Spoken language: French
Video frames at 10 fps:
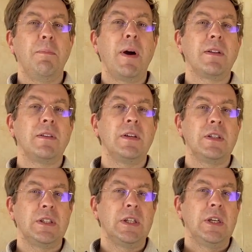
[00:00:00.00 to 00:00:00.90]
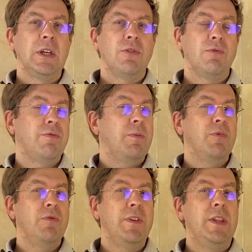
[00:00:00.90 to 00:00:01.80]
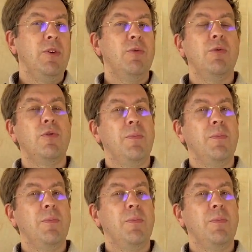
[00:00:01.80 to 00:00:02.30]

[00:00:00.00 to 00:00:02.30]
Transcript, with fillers: partages sous forme de vidéos,